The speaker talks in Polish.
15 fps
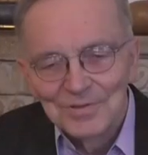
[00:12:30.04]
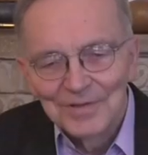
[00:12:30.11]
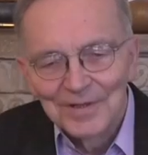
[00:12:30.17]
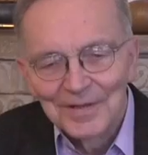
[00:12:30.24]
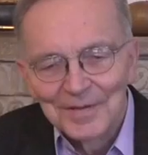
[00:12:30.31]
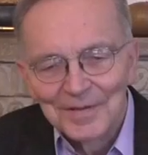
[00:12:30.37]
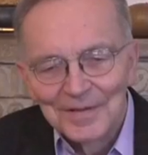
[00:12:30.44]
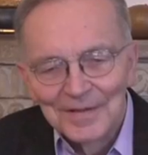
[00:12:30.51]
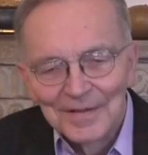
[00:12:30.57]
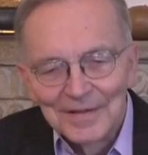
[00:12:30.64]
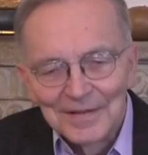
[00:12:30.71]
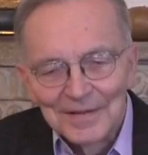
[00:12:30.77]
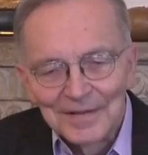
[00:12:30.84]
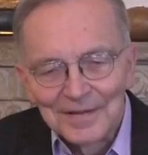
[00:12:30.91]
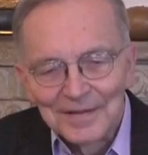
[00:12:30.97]
o te
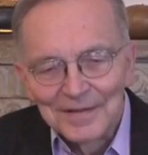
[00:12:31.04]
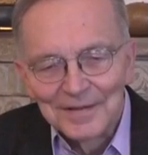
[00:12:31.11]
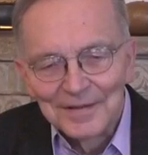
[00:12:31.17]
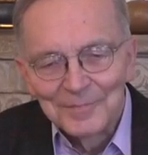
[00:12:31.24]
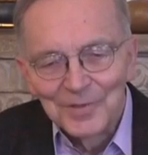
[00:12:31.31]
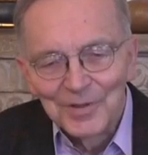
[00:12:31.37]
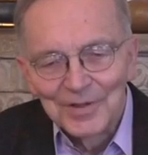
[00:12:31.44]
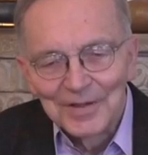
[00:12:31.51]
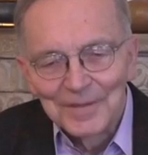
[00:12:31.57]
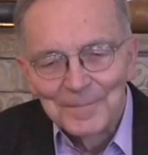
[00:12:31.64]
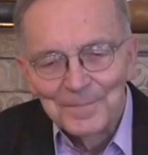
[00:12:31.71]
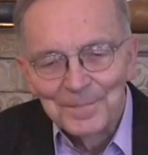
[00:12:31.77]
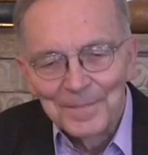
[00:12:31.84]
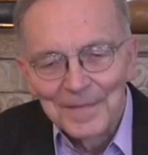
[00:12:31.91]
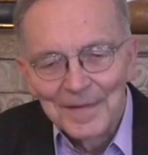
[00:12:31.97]
Y, moje
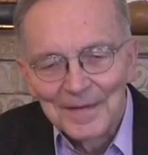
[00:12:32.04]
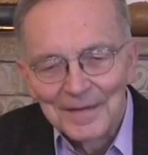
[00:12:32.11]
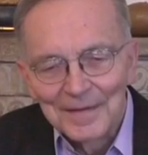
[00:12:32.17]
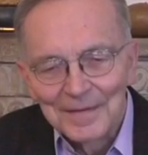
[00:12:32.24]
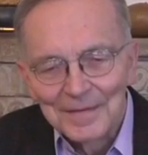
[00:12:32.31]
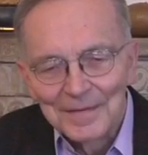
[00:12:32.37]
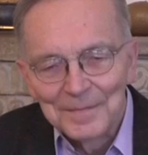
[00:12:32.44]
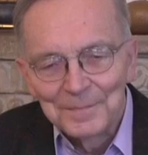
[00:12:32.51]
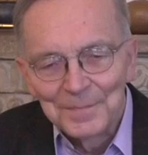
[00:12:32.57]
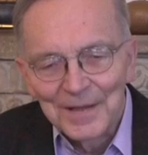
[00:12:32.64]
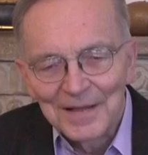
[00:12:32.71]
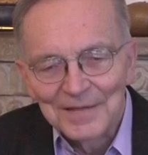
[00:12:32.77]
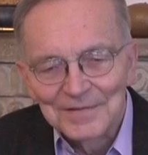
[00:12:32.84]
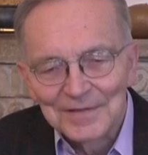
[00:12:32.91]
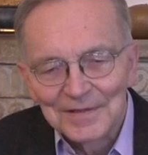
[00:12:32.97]
y,
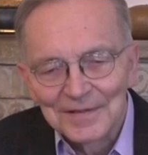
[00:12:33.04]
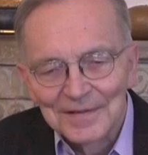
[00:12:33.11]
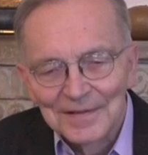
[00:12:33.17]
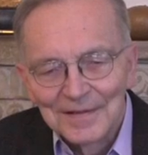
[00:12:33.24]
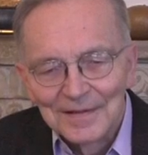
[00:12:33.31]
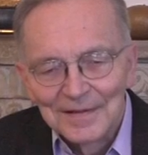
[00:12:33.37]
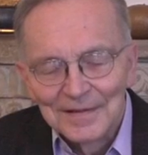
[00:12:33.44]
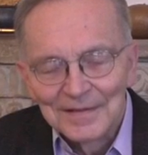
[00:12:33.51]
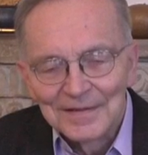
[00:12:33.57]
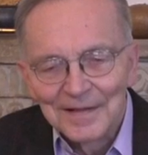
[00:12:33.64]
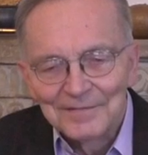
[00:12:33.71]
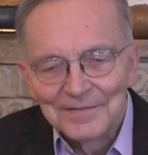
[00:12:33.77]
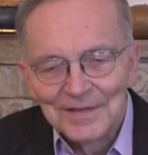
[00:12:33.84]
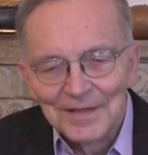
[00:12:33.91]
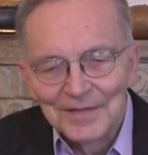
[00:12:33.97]
prace
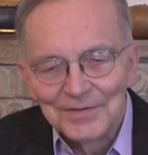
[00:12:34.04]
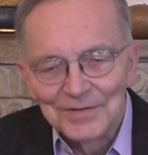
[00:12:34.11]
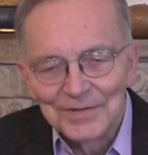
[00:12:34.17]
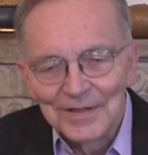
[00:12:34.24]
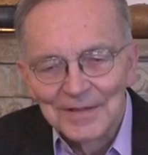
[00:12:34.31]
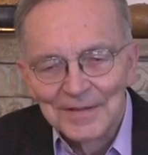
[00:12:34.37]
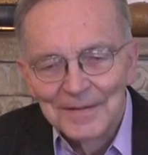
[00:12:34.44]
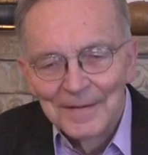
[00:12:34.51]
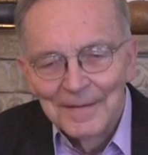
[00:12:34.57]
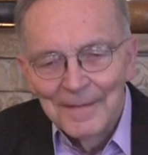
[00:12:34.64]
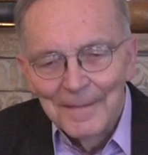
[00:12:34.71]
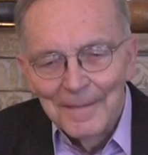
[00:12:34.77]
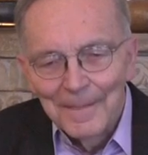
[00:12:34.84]
dawniejsze.